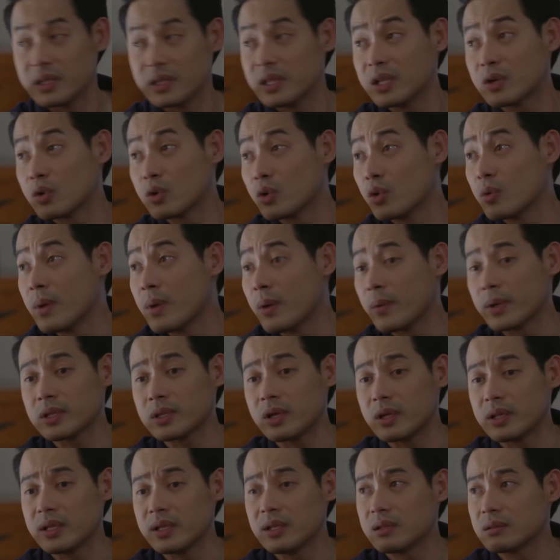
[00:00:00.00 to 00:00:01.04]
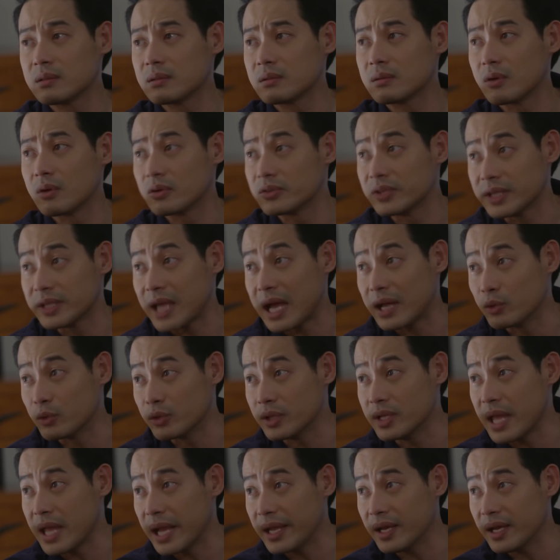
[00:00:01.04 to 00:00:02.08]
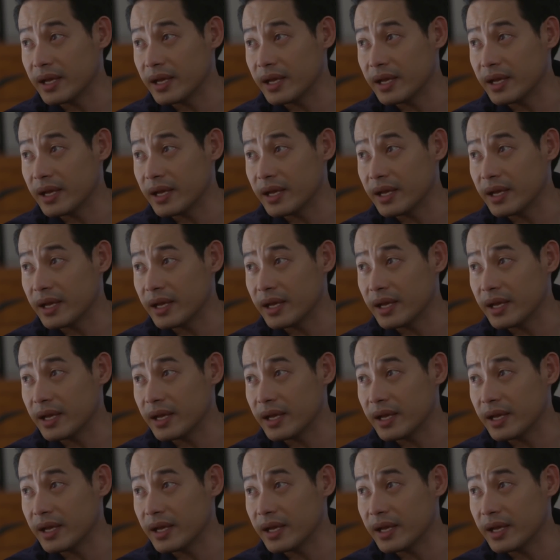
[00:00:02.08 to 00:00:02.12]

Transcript: แล้วนี่คุณรู้ไหมว่าตอนนี้โรสิตาอยู่ที่ไหน